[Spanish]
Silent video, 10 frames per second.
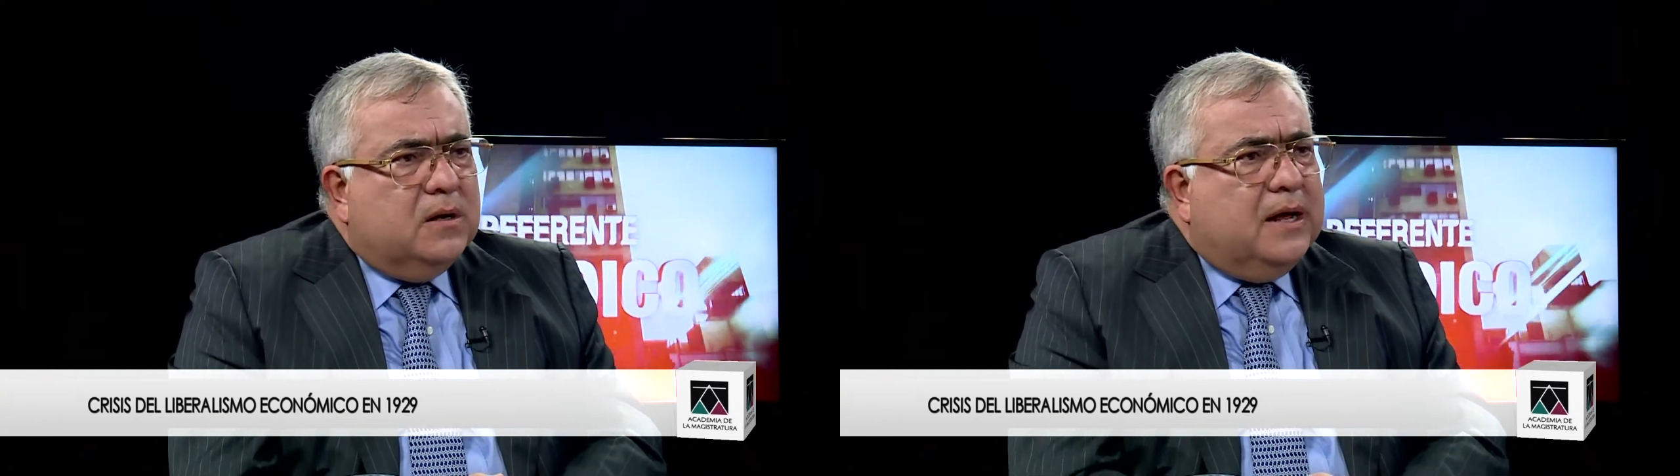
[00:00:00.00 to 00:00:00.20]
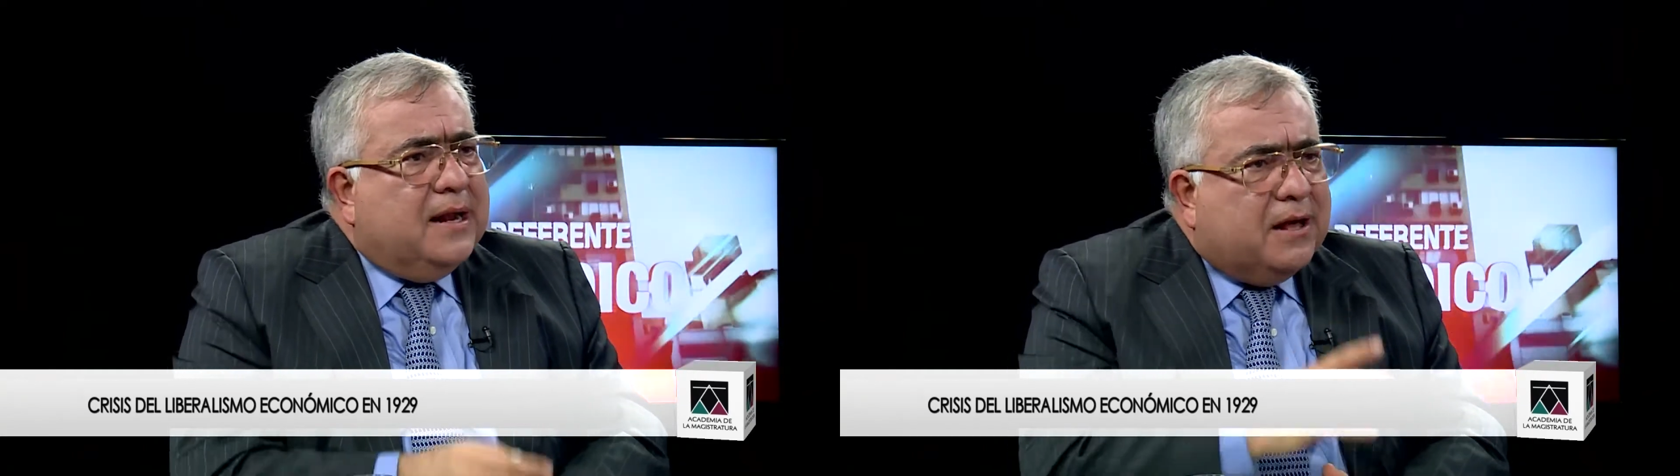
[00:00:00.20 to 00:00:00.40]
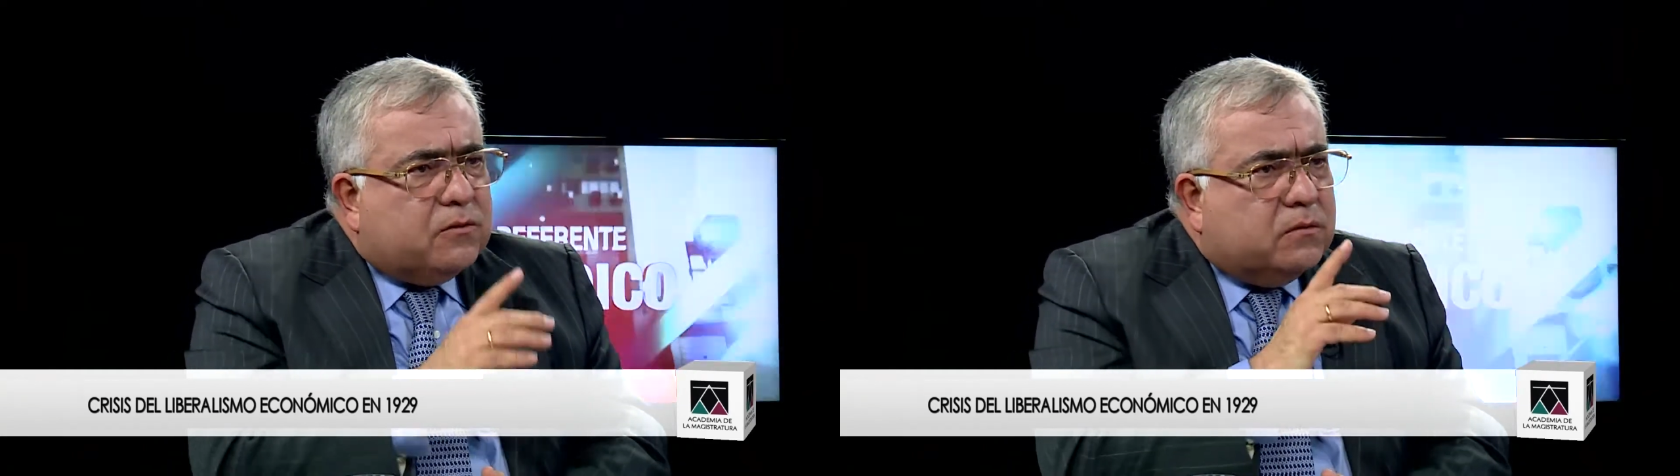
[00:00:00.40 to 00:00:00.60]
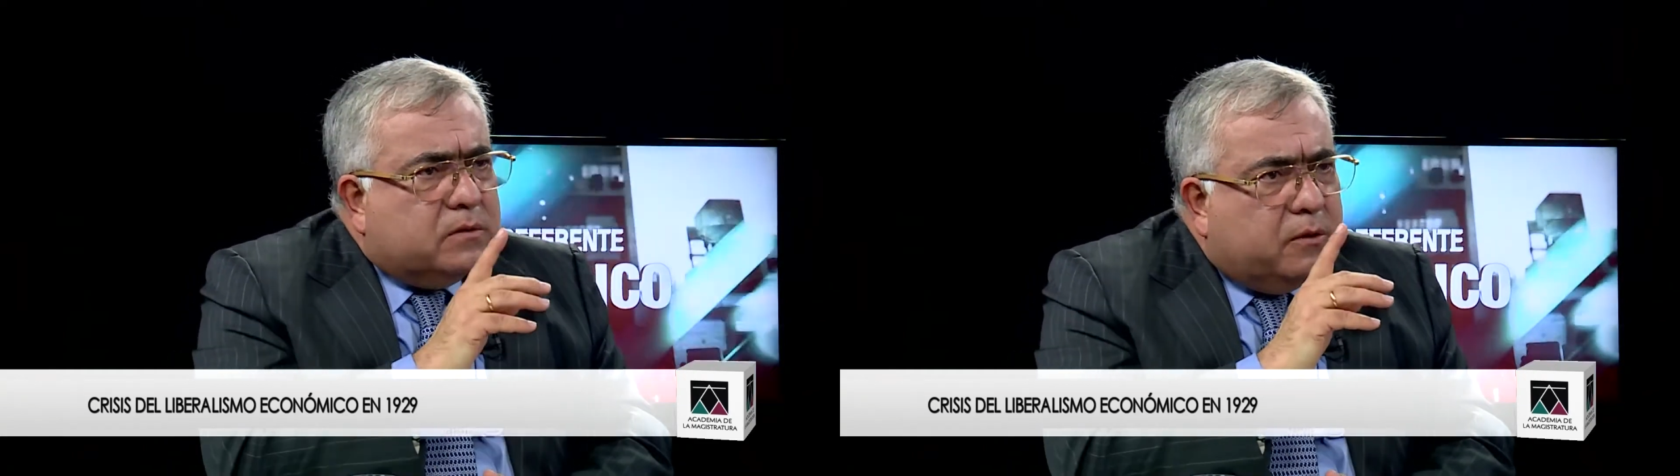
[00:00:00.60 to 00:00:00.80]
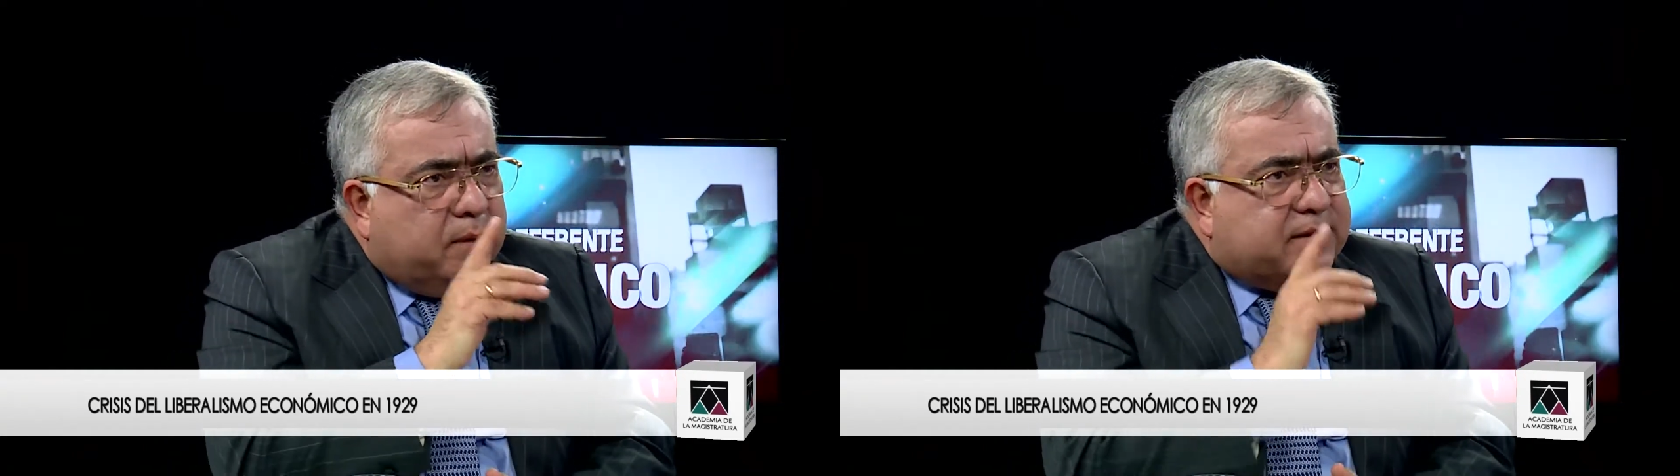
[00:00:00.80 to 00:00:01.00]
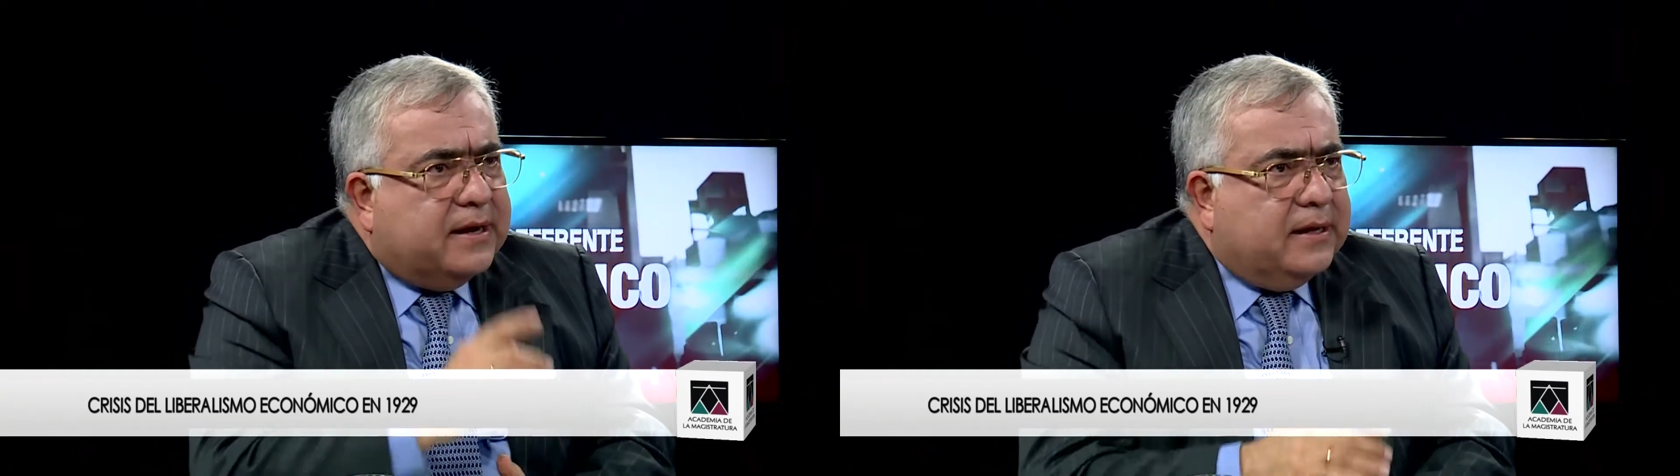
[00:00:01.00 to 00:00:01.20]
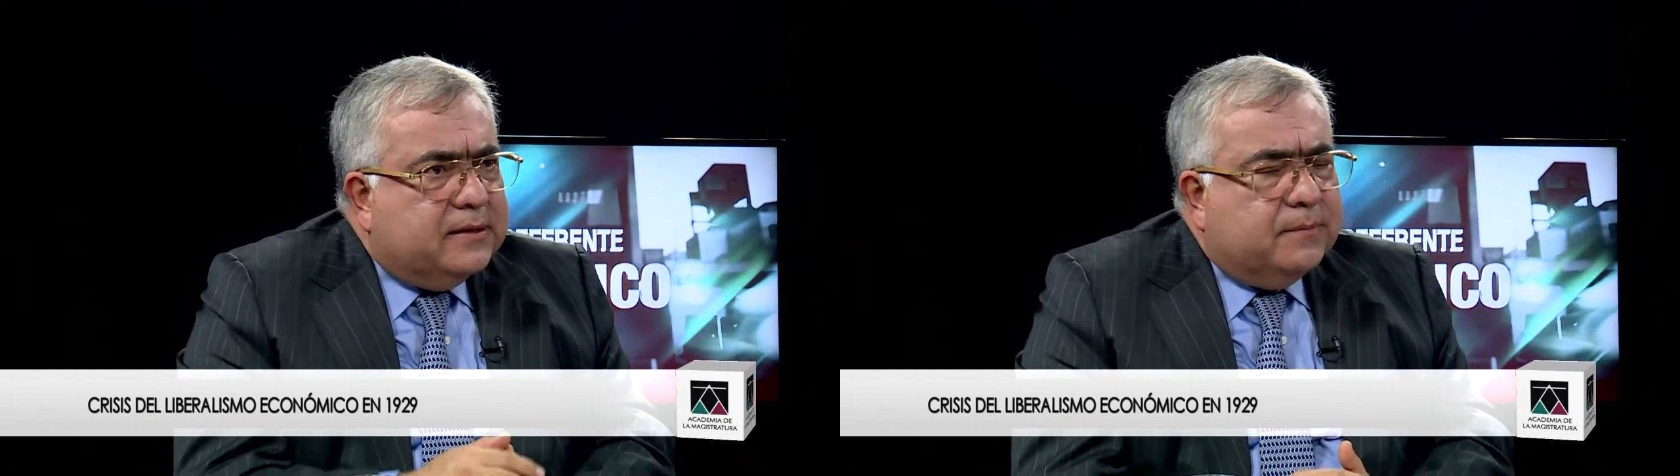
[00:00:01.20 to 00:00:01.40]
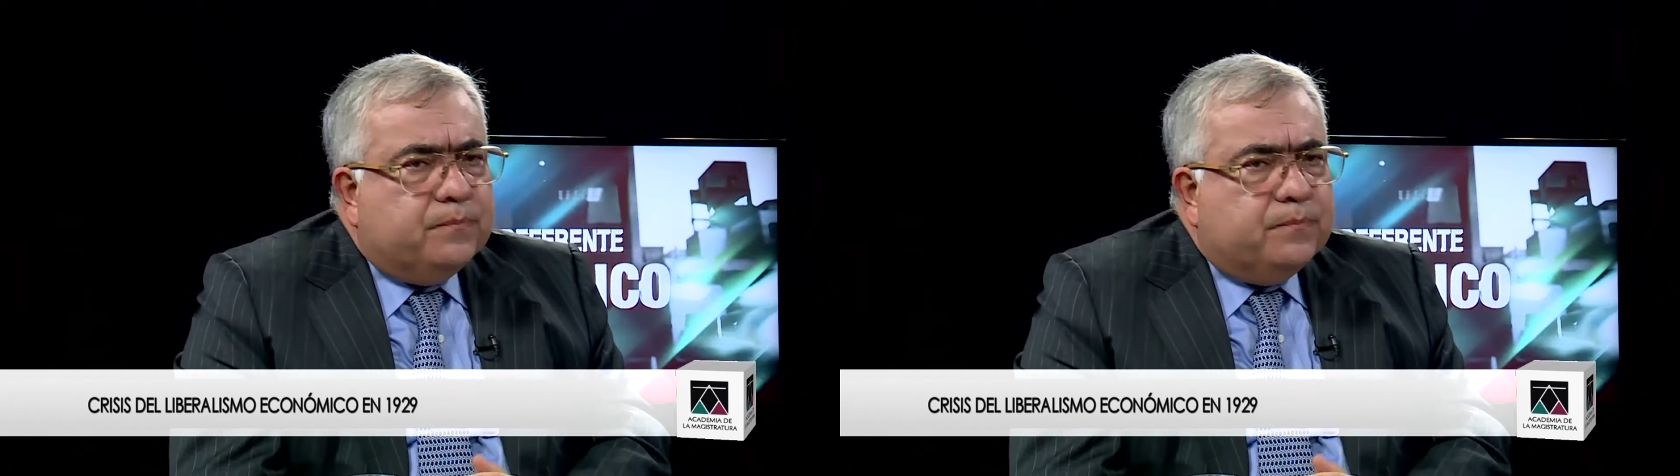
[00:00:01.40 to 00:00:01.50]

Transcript: El caso de Nueva Zelanda.